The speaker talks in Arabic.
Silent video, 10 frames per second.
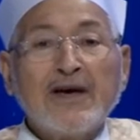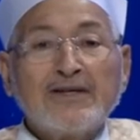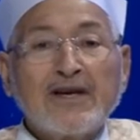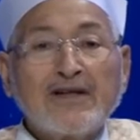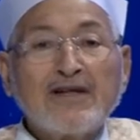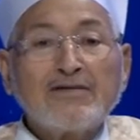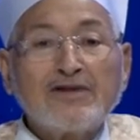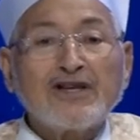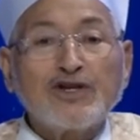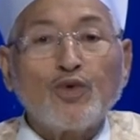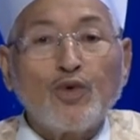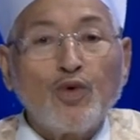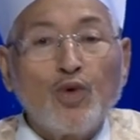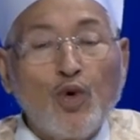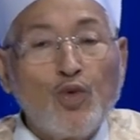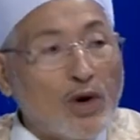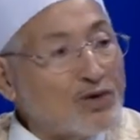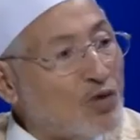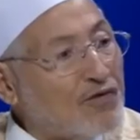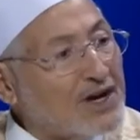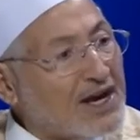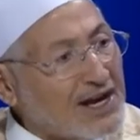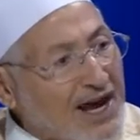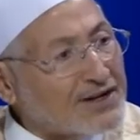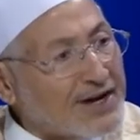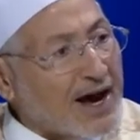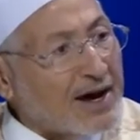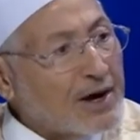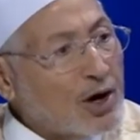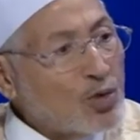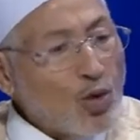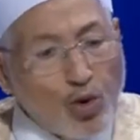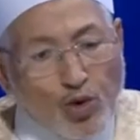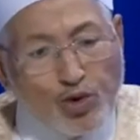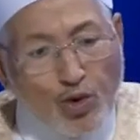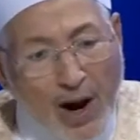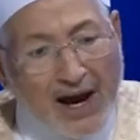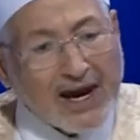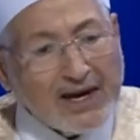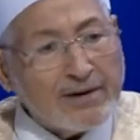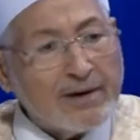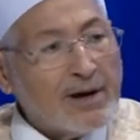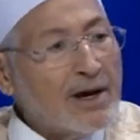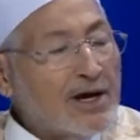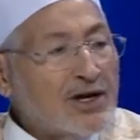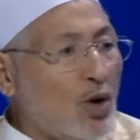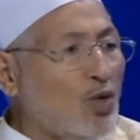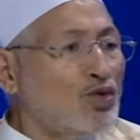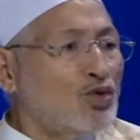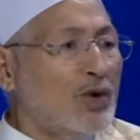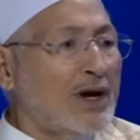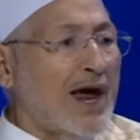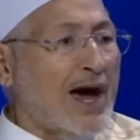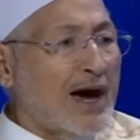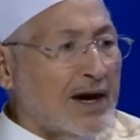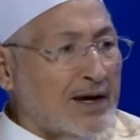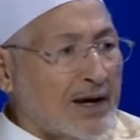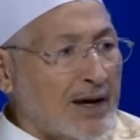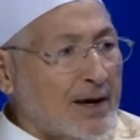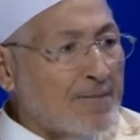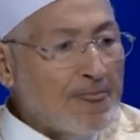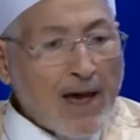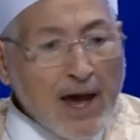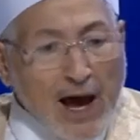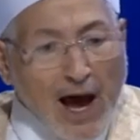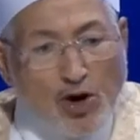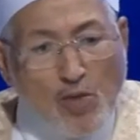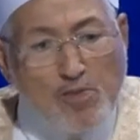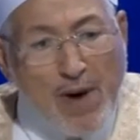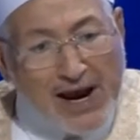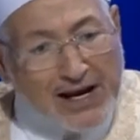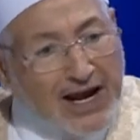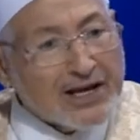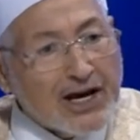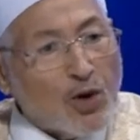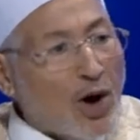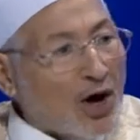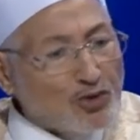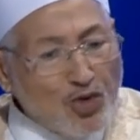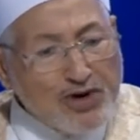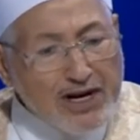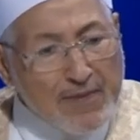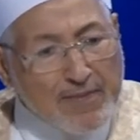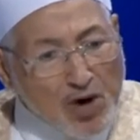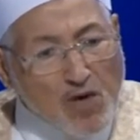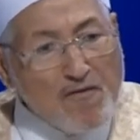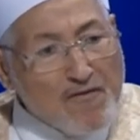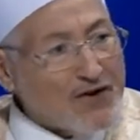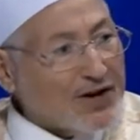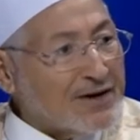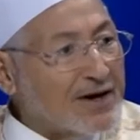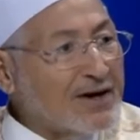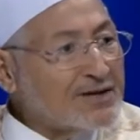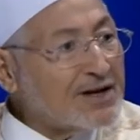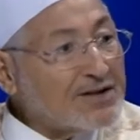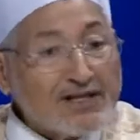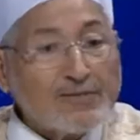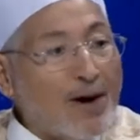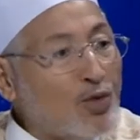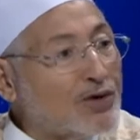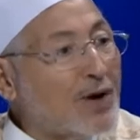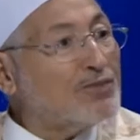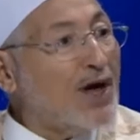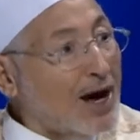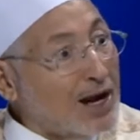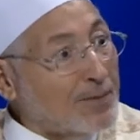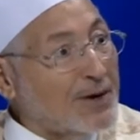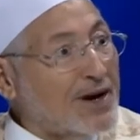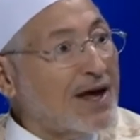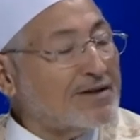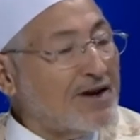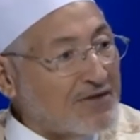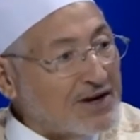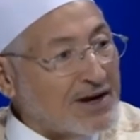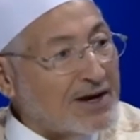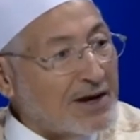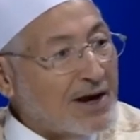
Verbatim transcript: ستنتصر الأخوة في كلينا وكل أخ يعود إلى أخيه هلم إلي واحضني بعنف ستسمع نبض قلب أنت فيه